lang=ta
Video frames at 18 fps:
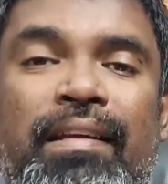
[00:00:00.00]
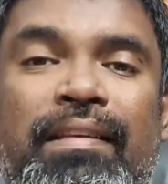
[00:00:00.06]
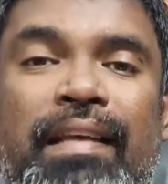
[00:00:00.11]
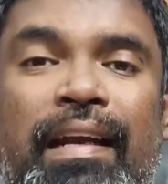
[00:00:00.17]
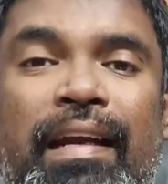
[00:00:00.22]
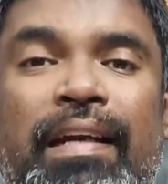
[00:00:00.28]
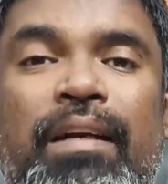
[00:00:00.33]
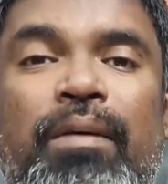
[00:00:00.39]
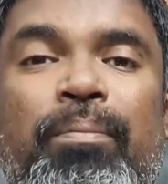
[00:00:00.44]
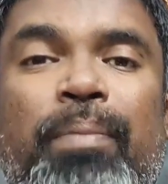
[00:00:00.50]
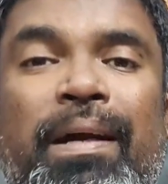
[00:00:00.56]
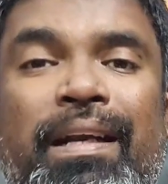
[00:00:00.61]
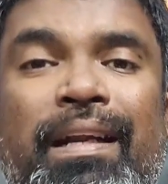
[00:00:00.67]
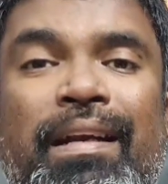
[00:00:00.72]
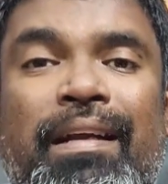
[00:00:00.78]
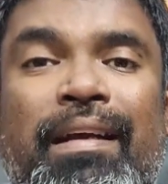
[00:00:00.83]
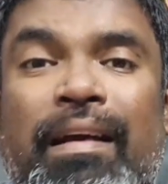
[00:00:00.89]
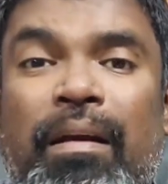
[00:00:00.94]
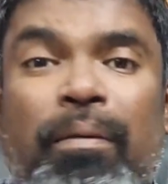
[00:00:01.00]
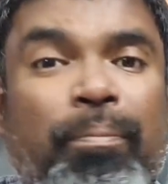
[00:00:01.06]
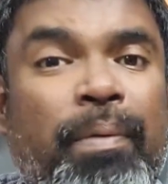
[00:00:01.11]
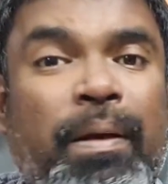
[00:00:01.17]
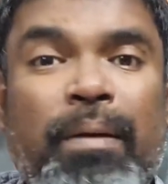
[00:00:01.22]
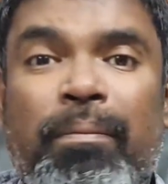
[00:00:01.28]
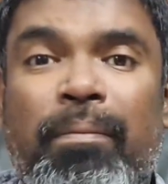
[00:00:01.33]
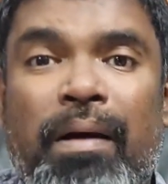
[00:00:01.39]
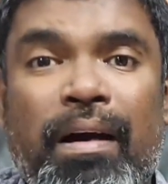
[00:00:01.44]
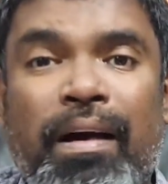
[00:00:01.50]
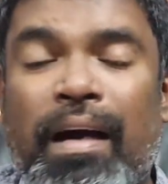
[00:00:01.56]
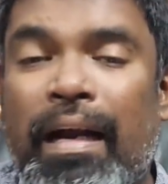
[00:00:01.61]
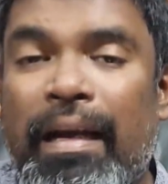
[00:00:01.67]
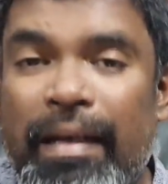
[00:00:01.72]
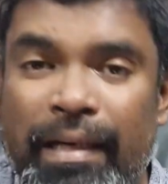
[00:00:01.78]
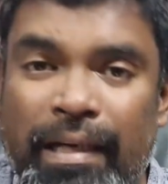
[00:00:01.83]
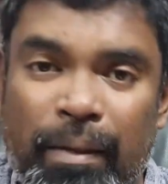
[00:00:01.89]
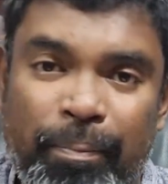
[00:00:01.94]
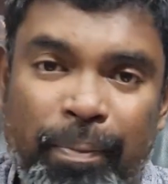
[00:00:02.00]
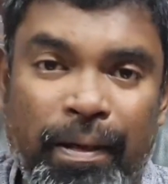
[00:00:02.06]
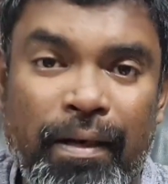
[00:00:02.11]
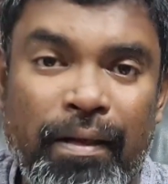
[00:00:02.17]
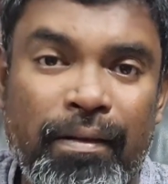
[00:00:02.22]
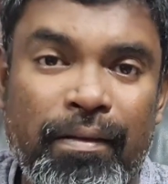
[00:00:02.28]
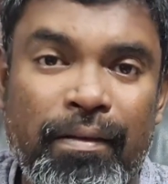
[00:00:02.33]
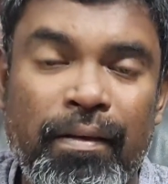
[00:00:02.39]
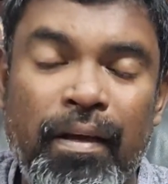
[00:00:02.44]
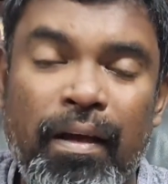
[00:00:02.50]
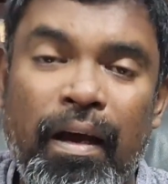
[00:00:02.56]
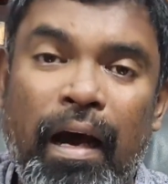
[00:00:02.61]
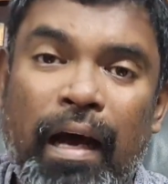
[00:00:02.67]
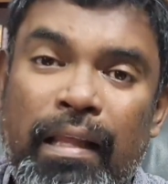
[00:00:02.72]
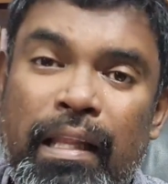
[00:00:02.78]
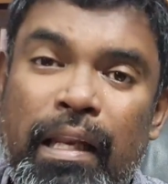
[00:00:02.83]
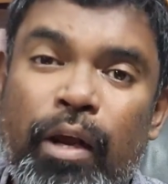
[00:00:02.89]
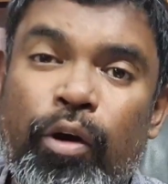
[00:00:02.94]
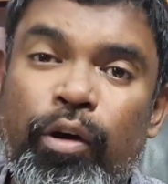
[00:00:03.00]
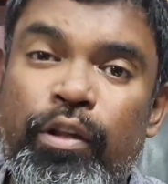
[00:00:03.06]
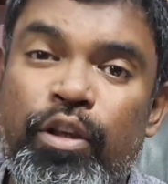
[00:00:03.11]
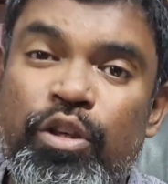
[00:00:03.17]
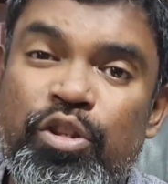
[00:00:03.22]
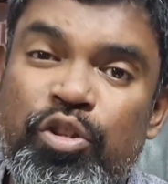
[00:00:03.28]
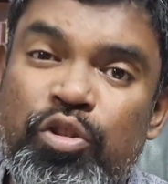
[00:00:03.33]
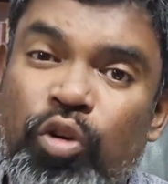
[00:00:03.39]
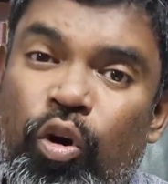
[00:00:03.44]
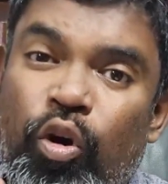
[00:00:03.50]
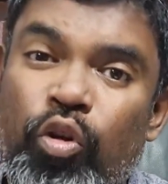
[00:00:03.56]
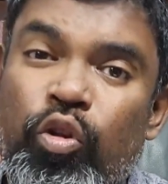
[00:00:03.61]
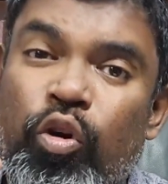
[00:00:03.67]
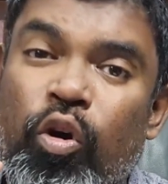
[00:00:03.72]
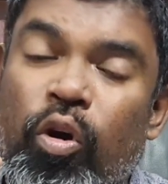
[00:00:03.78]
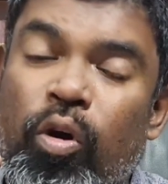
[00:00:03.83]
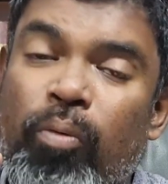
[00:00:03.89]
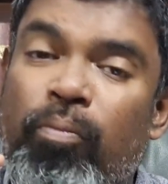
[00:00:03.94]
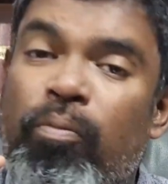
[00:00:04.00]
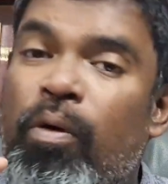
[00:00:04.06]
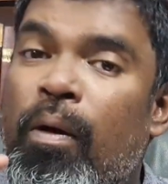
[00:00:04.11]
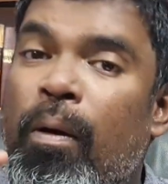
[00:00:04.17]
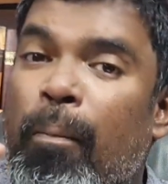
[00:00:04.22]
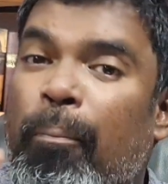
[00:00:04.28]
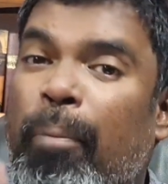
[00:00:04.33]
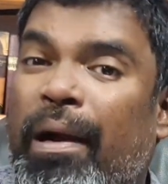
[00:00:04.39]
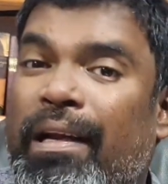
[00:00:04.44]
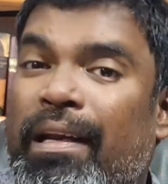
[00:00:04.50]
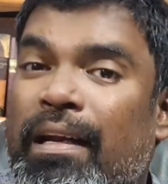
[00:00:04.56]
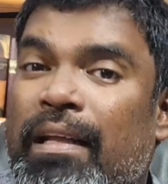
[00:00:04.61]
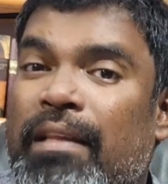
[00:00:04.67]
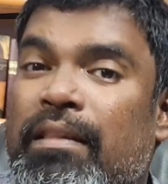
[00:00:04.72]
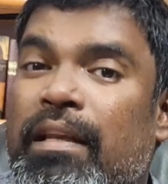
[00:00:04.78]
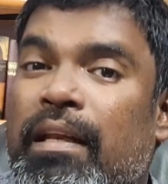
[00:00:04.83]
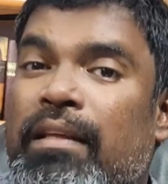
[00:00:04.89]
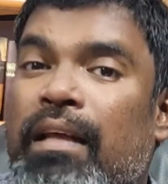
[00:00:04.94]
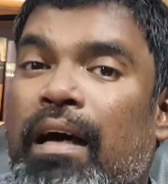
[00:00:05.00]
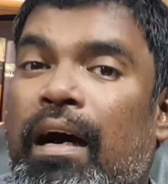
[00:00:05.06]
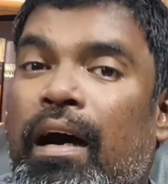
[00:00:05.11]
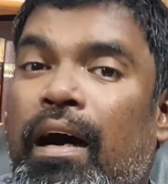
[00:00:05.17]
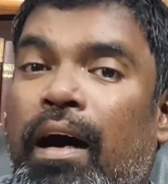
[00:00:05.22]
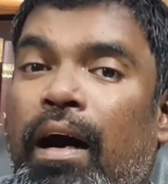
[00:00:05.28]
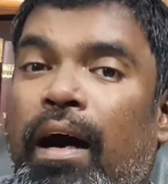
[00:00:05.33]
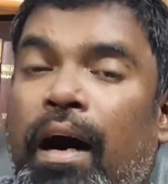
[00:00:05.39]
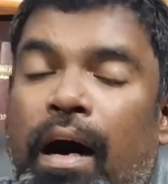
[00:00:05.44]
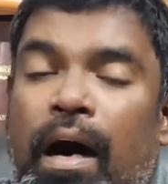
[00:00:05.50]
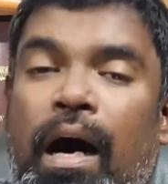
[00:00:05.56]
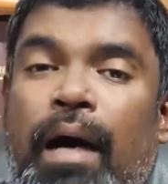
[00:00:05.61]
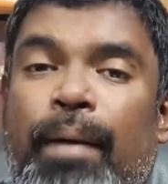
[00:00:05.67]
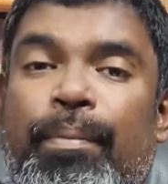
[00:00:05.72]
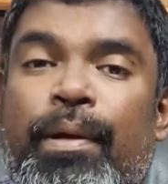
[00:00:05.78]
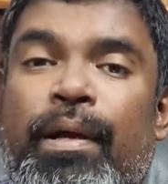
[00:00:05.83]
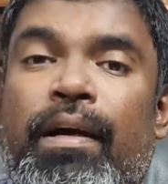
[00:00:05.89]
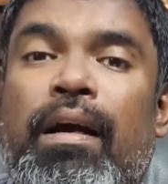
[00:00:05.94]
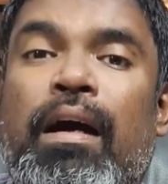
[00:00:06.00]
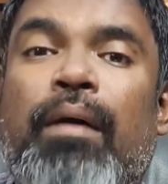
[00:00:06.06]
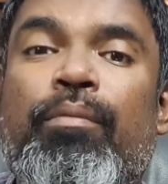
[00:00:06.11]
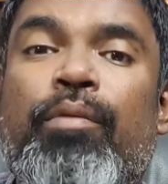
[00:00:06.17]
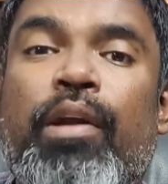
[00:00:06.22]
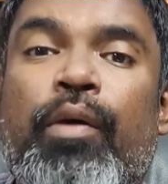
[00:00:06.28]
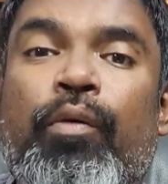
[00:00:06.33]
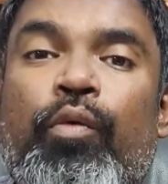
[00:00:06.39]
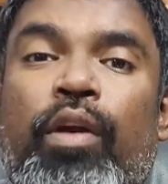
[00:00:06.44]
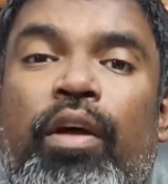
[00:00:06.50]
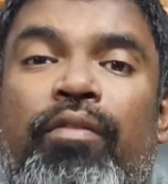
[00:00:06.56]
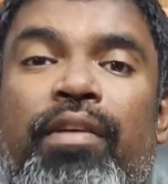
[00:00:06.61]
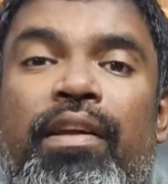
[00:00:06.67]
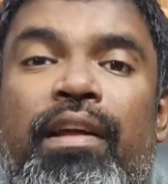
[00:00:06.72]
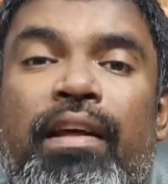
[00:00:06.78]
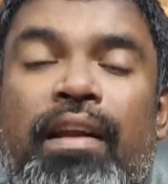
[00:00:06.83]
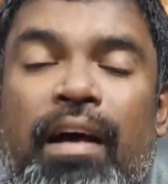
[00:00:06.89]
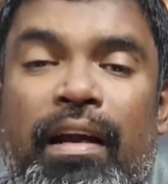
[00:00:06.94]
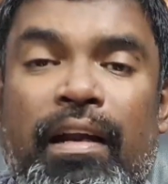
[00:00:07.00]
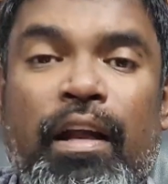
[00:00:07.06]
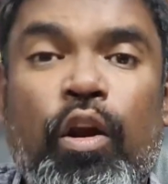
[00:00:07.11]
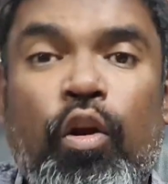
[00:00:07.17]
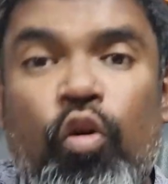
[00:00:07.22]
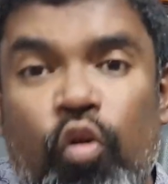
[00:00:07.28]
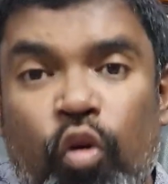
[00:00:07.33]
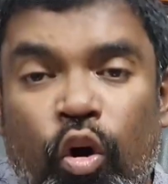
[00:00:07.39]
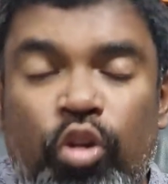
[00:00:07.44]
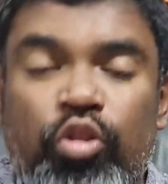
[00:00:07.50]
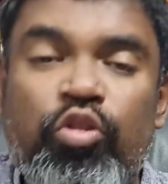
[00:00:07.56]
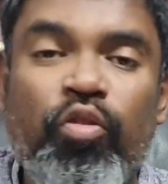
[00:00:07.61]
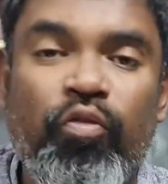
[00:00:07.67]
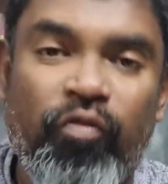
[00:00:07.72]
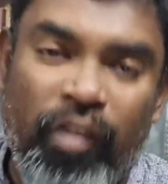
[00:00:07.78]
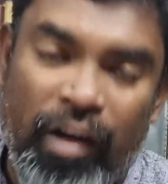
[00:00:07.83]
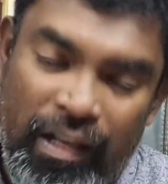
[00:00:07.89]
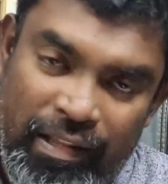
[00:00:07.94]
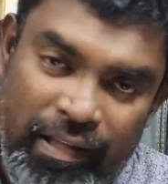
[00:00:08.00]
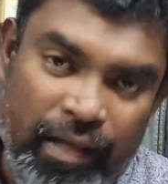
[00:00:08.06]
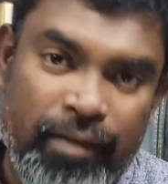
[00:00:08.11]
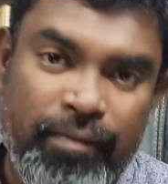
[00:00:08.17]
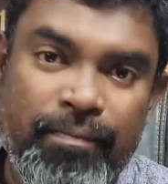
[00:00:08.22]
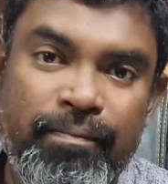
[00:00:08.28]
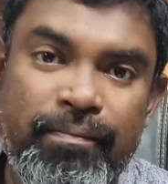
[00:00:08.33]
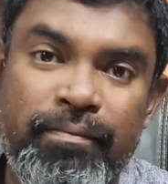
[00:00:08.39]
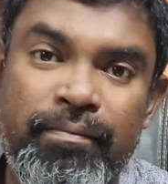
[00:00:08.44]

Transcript: இந்த ரெண்டு பட்டணங்கள் பின்பாக அழிக்கப்பட்டது அதுலேயும் இந்த சோதோம் பட்டணத்தில் தான் ஆபரகாமுடைய உறவினரான லோத்தும் வாழ்ந்தார்